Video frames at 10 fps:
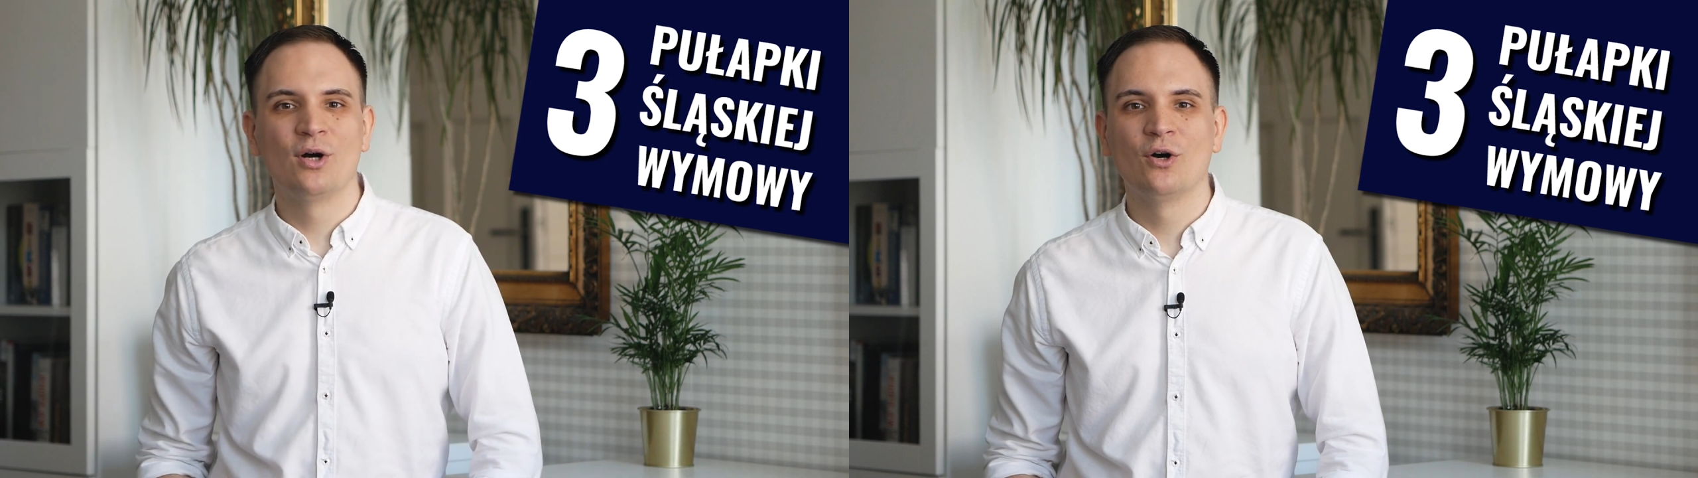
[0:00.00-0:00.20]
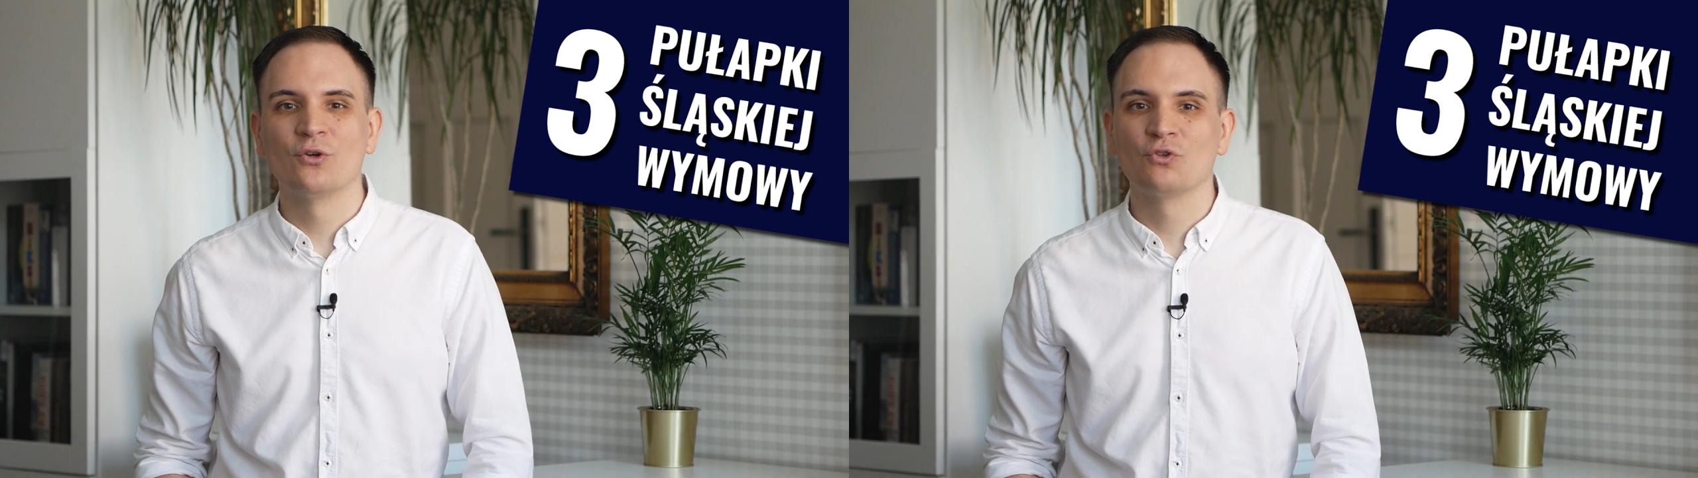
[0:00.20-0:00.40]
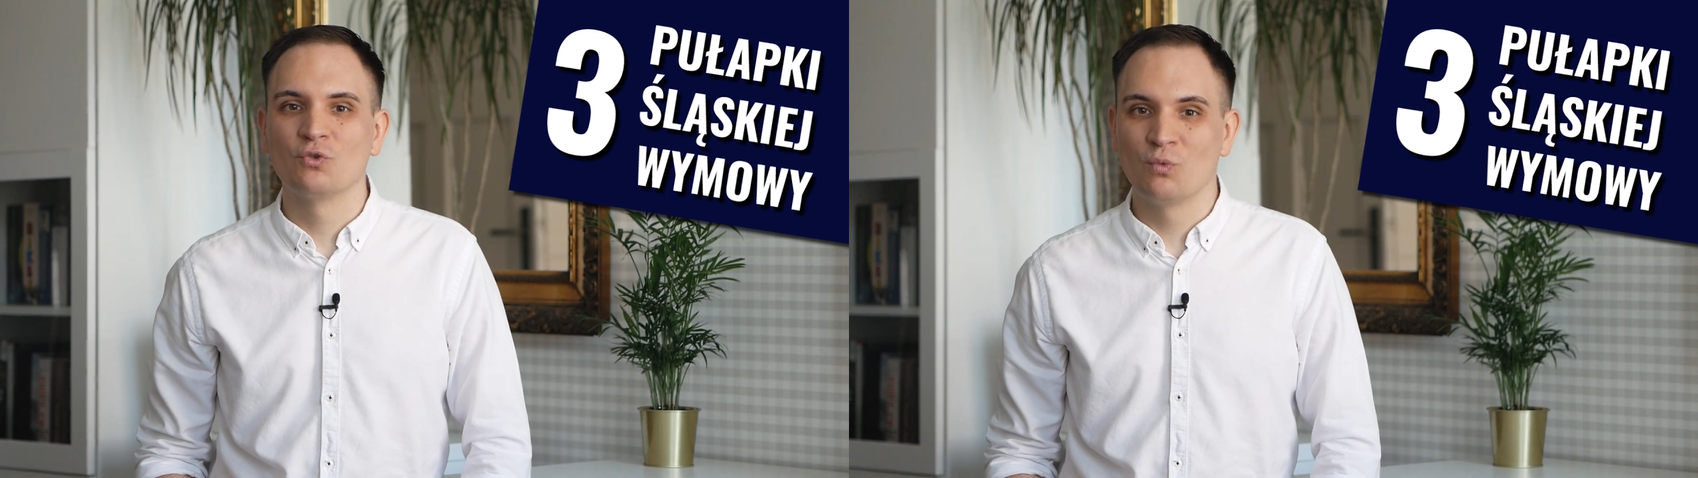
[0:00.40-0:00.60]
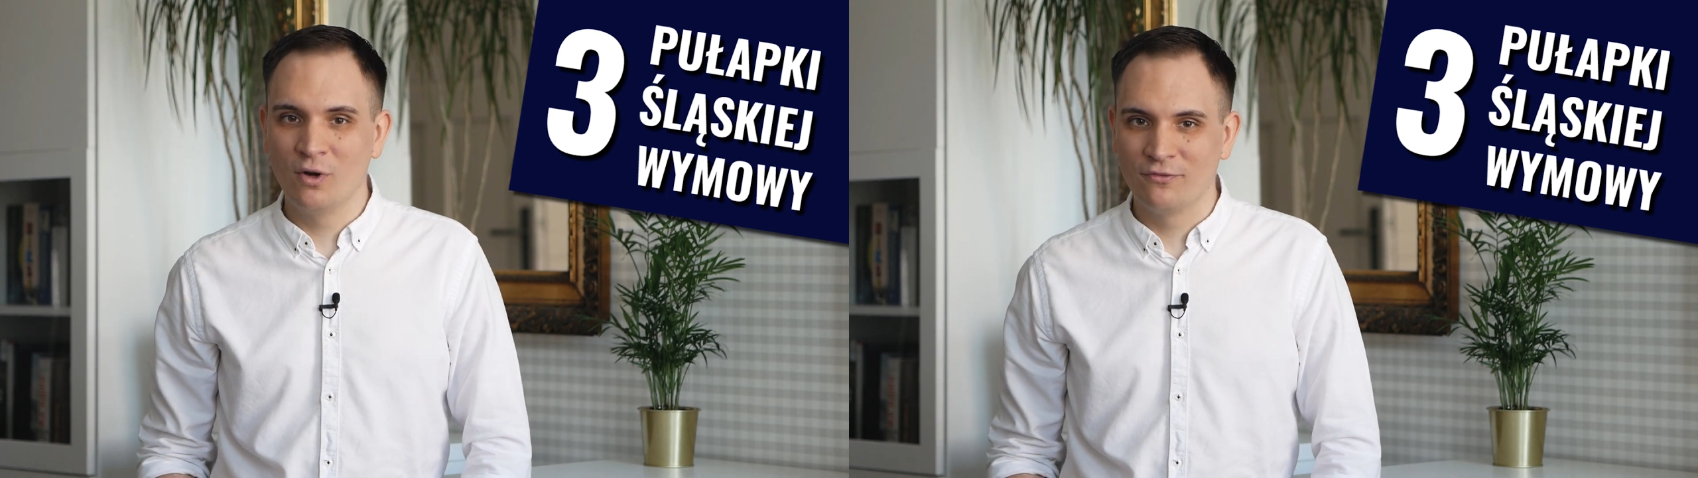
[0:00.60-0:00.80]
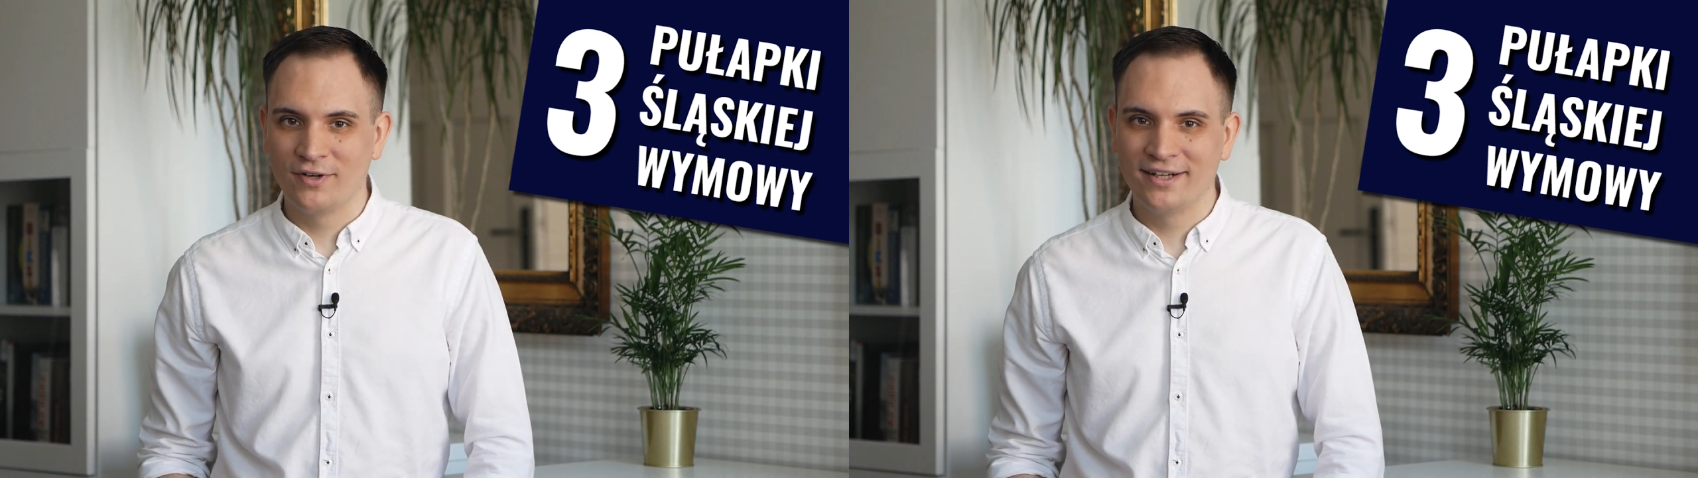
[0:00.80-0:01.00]
o
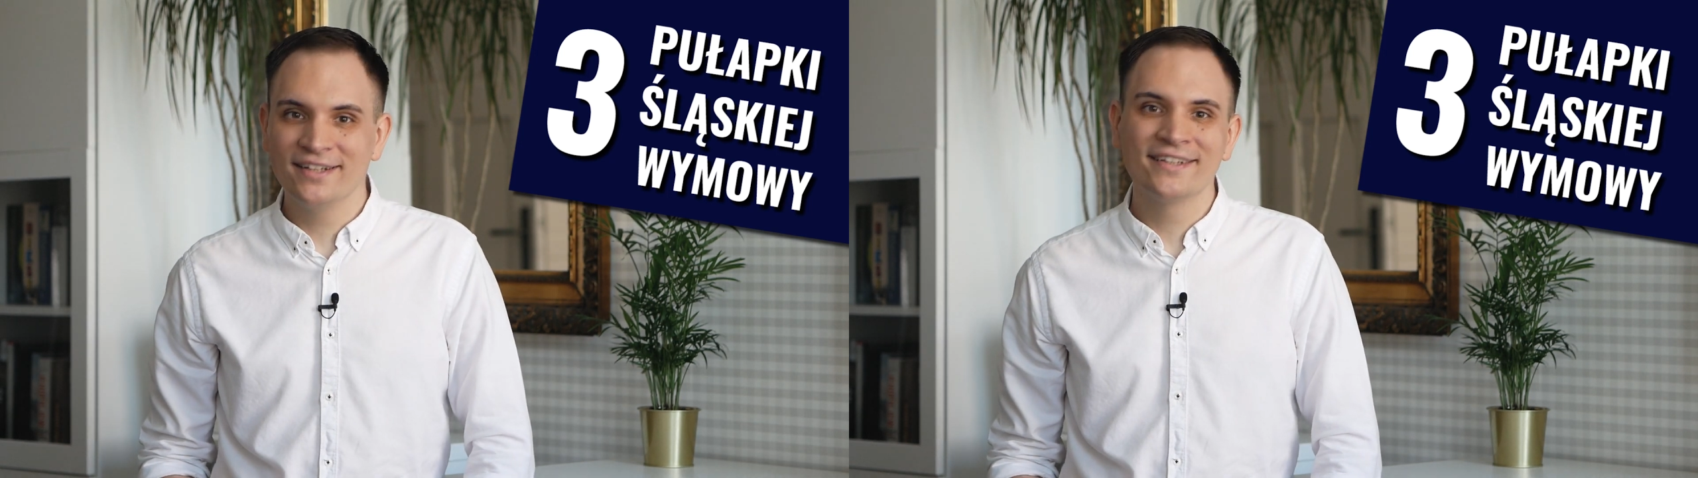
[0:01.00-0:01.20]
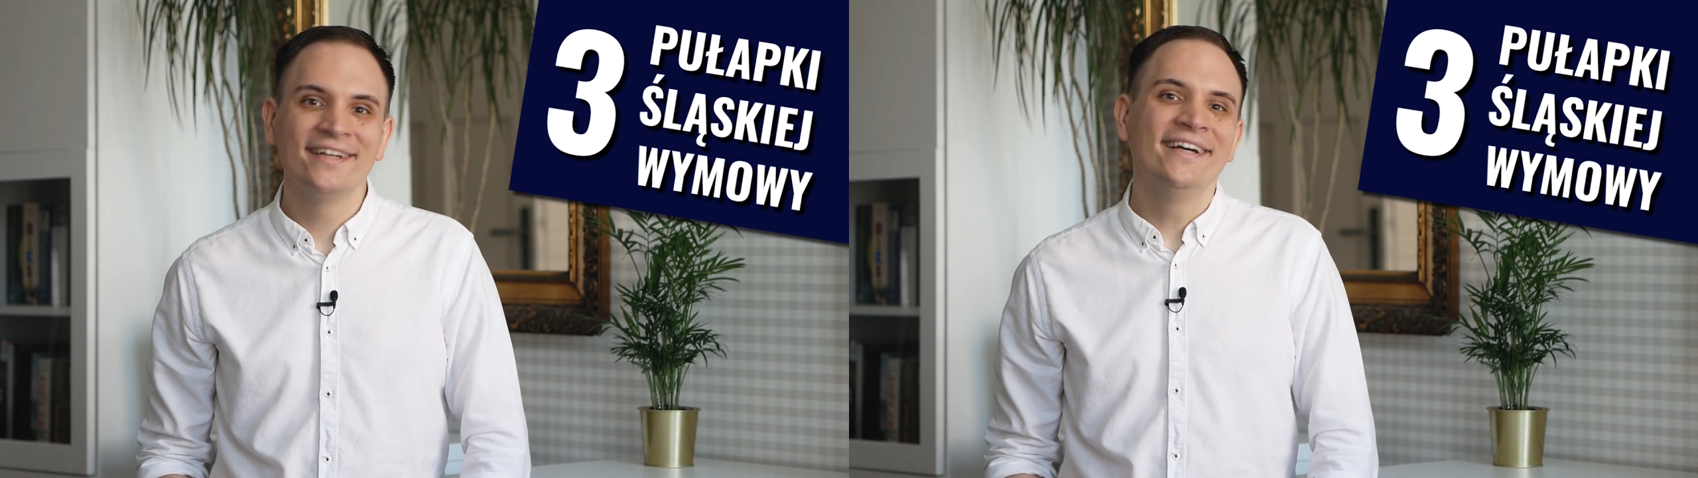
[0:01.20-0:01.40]
słowach,